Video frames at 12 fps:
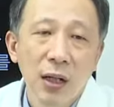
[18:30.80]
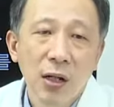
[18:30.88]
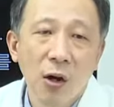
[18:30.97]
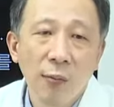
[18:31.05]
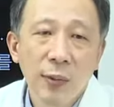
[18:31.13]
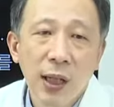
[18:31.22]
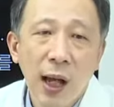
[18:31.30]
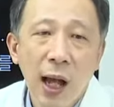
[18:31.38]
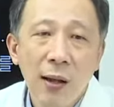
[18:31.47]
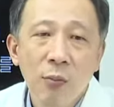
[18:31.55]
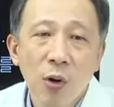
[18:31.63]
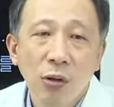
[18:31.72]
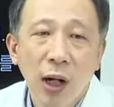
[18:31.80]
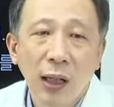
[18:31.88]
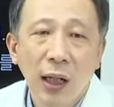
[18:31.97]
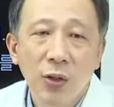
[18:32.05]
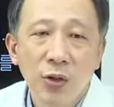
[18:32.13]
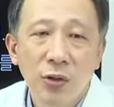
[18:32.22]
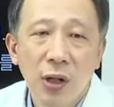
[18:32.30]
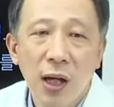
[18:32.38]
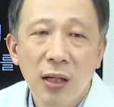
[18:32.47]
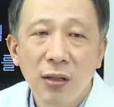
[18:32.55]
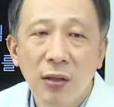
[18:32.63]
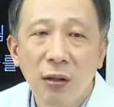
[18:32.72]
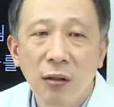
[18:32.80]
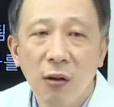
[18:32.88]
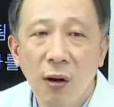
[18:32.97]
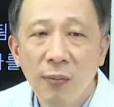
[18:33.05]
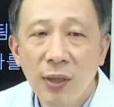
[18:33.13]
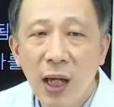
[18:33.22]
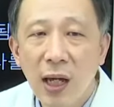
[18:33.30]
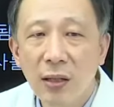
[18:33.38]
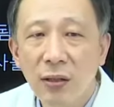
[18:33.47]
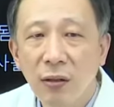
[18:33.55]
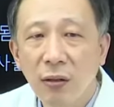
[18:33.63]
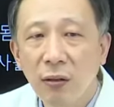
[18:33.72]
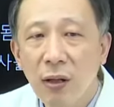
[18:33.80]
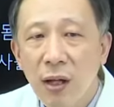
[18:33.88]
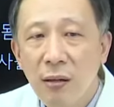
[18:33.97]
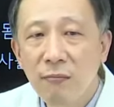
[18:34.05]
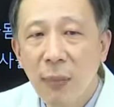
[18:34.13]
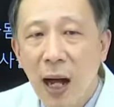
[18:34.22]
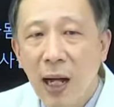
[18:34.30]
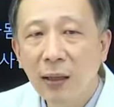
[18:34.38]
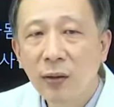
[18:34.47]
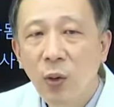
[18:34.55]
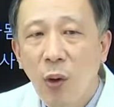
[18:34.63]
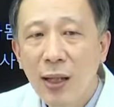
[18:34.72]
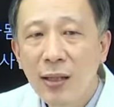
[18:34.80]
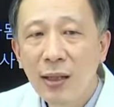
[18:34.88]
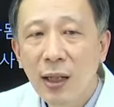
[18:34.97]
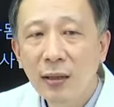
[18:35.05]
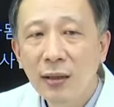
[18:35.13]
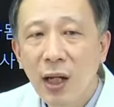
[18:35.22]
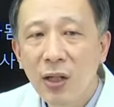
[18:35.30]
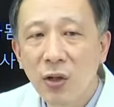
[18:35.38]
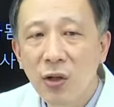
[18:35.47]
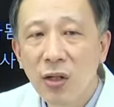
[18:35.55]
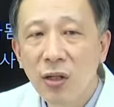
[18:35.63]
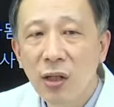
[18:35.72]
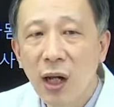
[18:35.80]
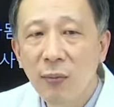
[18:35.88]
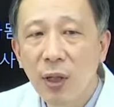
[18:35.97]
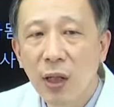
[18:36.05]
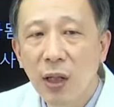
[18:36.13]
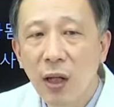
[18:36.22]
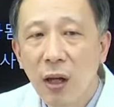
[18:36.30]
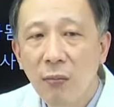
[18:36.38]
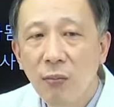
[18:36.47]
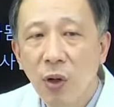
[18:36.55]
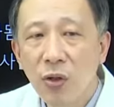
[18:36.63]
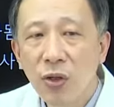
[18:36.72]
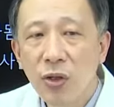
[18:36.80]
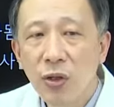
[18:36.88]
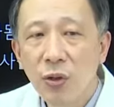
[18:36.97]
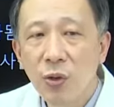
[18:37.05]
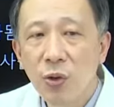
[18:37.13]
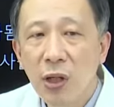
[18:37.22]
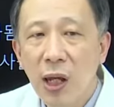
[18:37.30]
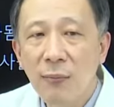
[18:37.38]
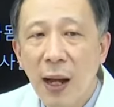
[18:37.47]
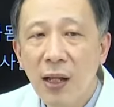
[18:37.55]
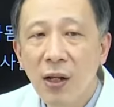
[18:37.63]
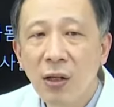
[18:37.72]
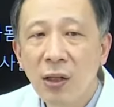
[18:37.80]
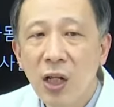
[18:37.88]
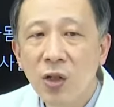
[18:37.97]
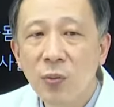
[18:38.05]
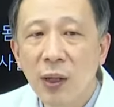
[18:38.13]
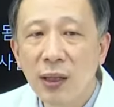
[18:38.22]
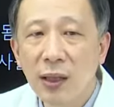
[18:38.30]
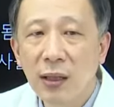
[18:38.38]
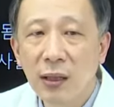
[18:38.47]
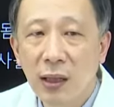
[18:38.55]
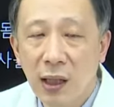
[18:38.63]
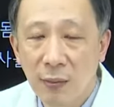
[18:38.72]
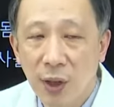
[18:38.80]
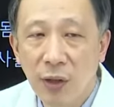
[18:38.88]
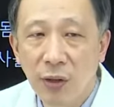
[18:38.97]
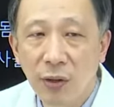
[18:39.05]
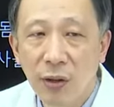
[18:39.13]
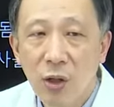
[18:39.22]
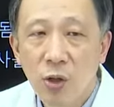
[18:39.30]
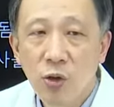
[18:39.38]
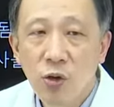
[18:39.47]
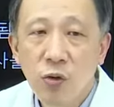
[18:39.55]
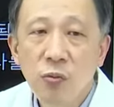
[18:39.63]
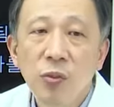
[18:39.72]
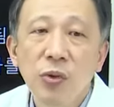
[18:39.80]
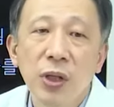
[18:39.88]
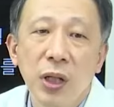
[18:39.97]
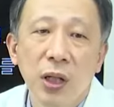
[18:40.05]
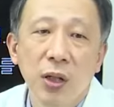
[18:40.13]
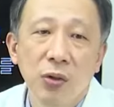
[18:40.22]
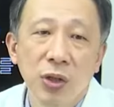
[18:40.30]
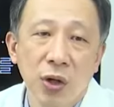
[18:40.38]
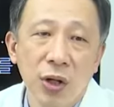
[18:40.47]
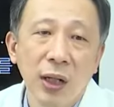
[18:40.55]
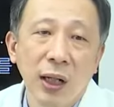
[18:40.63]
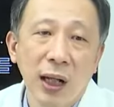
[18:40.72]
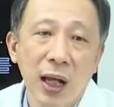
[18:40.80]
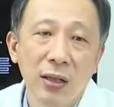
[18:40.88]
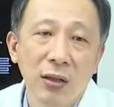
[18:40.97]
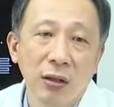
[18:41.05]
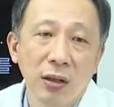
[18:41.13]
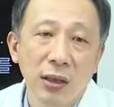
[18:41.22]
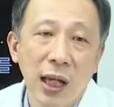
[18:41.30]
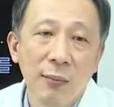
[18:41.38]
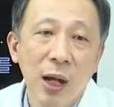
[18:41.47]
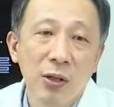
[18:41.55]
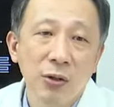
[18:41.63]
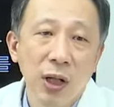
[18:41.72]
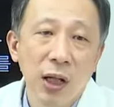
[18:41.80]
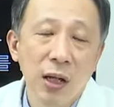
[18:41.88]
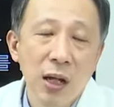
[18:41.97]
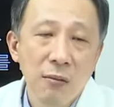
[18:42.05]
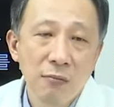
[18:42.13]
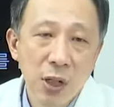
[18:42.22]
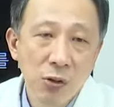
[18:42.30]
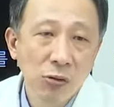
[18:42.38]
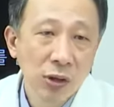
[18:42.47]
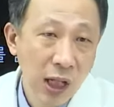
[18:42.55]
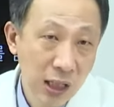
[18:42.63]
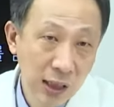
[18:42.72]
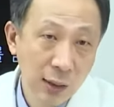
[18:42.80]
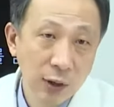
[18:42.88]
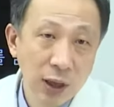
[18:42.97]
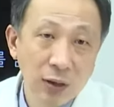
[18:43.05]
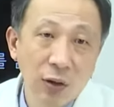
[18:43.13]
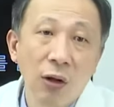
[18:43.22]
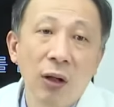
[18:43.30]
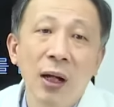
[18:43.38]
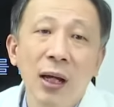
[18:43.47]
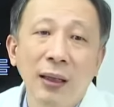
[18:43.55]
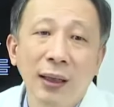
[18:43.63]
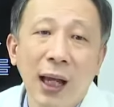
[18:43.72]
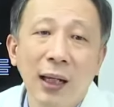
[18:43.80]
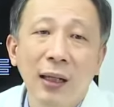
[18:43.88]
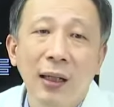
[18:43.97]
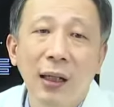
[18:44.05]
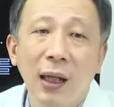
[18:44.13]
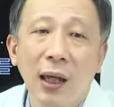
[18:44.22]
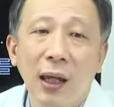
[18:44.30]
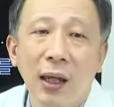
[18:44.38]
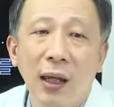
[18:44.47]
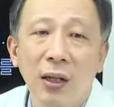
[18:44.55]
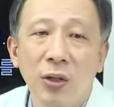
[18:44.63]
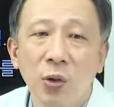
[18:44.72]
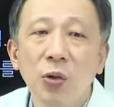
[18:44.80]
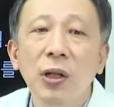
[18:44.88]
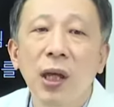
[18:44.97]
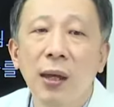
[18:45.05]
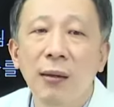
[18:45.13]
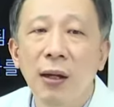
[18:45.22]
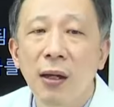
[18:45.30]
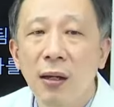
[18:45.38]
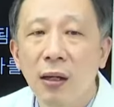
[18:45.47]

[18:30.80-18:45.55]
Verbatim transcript: 이 검사 항목을 하나 추가해서 검사해서 많은 환자들의 전립선암이 먼저 조기에 발견될 수만 있다면 충분히 저희 나라에서는 사망률이 미국 데이터보다 더 낮게 좋게